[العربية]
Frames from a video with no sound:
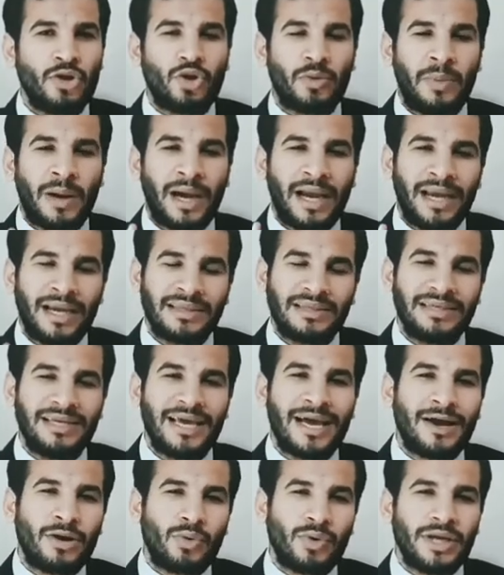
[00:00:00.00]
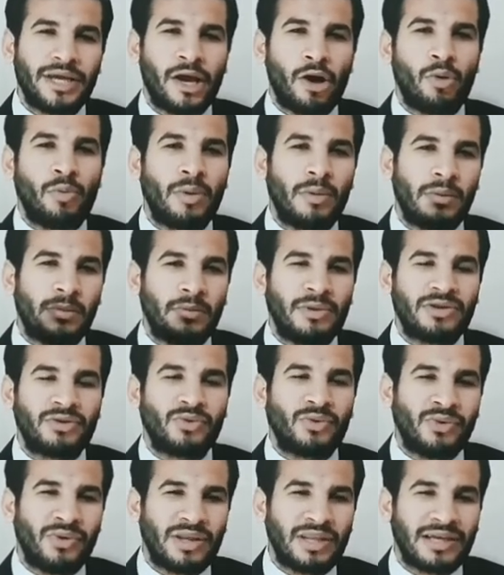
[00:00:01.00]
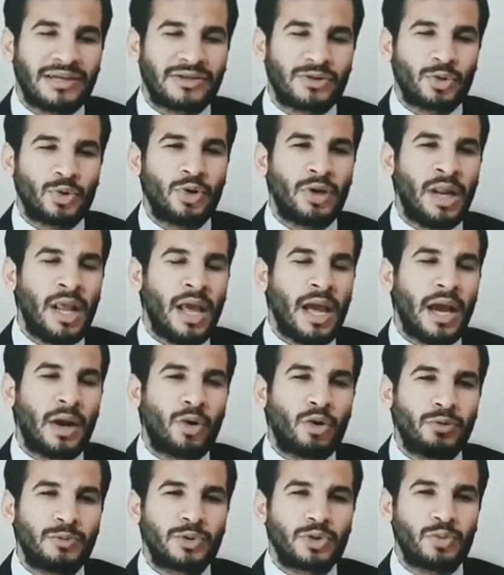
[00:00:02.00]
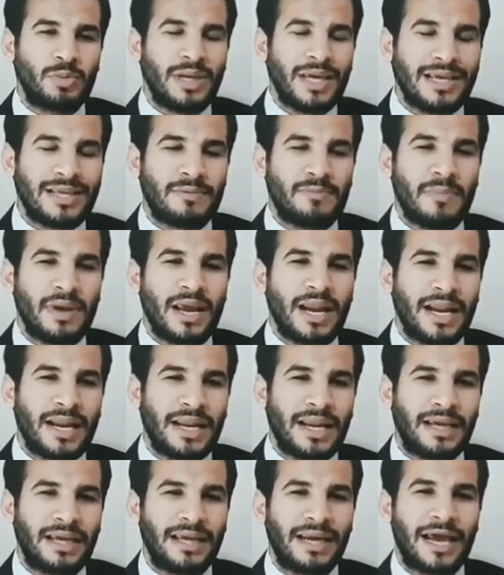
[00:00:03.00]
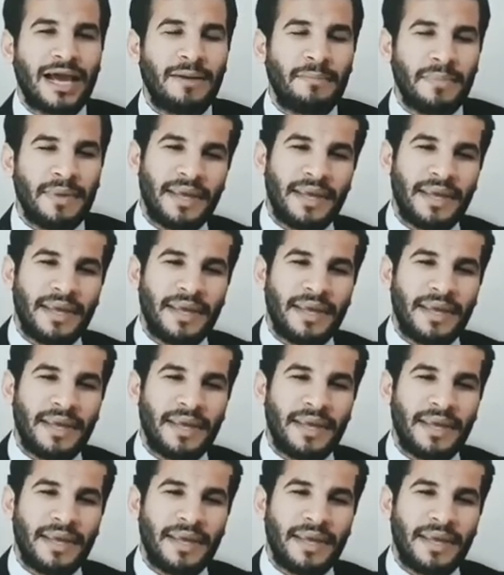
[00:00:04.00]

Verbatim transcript: يبقى احتياجه اليومي من مترونيدازول 500 مللي جرام